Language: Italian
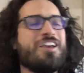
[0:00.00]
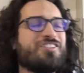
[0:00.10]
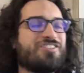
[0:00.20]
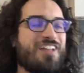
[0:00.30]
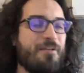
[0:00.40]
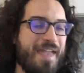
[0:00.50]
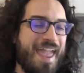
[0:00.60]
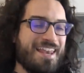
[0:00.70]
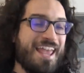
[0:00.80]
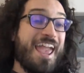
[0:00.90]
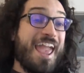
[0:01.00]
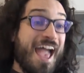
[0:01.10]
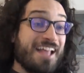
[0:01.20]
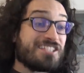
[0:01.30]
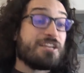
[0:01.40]
sta bene e
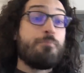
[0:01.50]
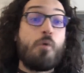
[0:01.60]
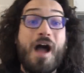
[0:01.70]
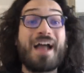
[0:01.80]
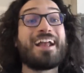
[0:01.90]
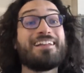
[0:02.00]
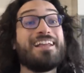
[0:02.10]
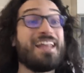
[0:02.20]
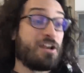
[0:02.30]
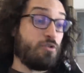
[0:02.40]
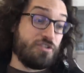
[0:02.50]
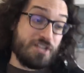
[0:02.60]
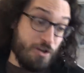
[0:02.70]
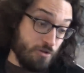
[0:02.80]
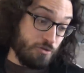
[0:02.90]
anzi può anche tenerlo in
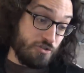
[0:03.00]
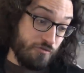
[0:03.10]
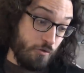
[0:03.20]
salotto se